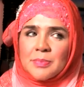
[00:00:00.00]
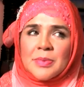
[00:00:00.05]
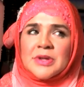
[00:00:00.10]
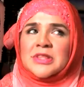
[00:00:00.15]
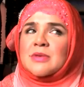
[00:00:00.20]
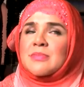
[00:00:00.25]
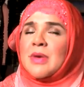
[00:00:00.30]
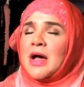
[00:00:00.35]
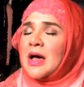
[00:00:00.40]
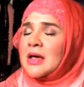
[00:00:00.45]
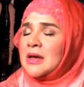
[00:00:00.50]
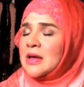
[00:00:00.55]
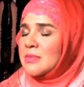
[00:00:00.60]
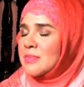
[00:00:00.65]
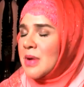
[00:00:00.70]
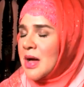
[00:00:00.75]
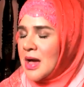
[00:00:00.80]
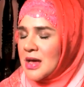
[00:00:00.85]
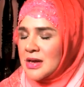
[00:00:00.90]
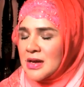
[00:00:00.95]
seperti
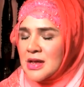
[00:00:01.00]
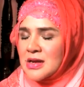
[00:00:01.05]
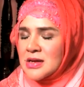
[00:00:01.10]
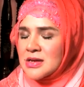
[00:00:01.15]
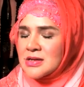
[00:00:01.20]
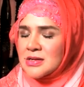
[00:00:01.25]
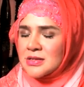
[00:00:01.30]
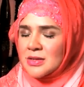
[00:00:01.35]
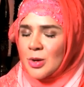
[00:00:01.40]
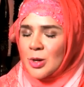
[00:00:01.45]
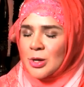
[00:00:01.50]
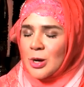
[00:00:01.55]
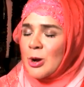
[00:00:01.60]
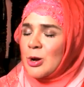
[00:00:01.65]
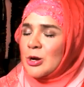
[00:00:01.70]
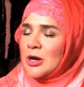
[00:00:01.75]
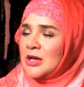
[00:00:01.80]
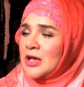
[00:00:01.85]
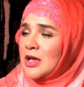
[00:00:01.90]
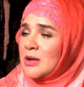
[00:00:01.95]
makanan-makanan
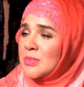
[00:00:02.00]
orang-orang